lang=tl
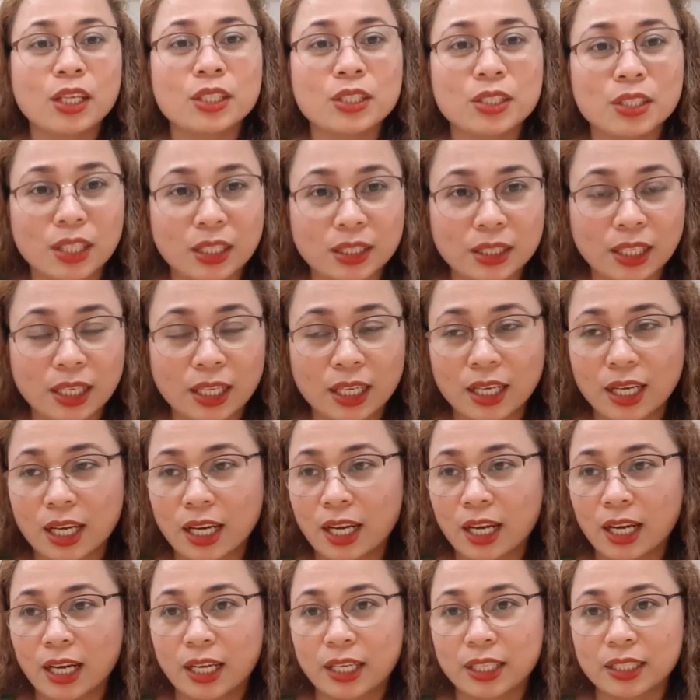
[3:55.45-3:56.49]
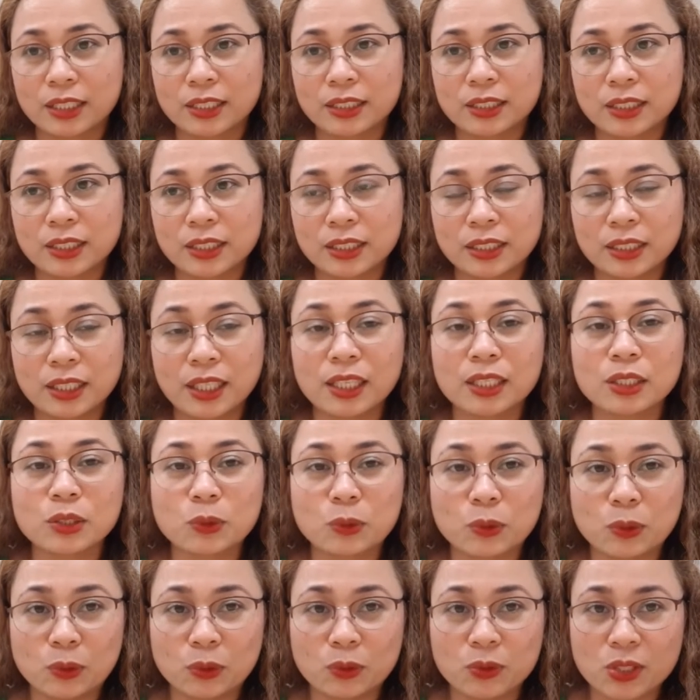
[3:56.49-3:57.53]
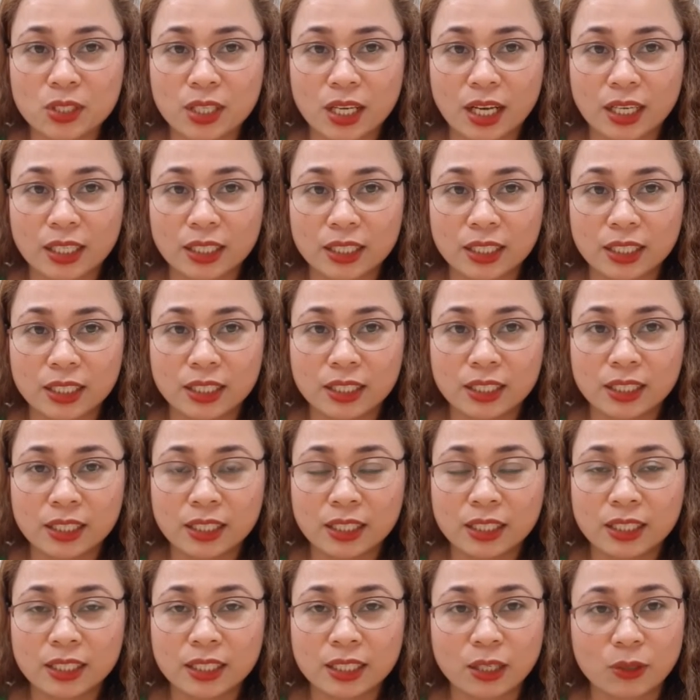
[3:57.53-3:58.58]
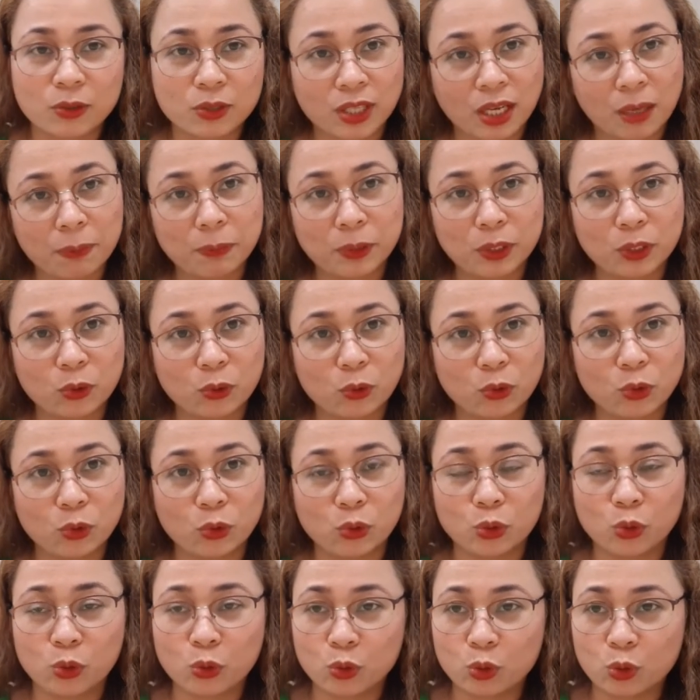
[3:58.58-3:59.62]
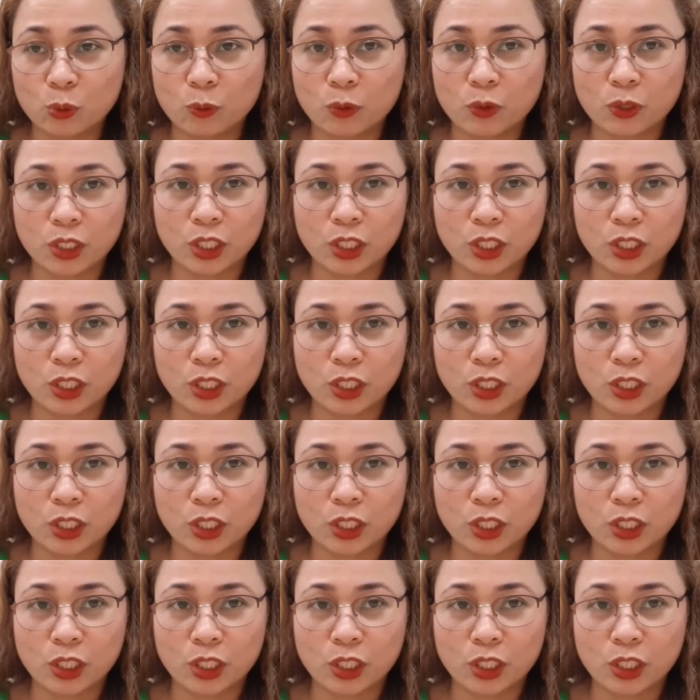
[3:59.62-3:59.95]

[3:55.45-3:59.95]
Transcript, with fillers: siya talaga ang nagtulong sa akin kausapin ko yung YouTube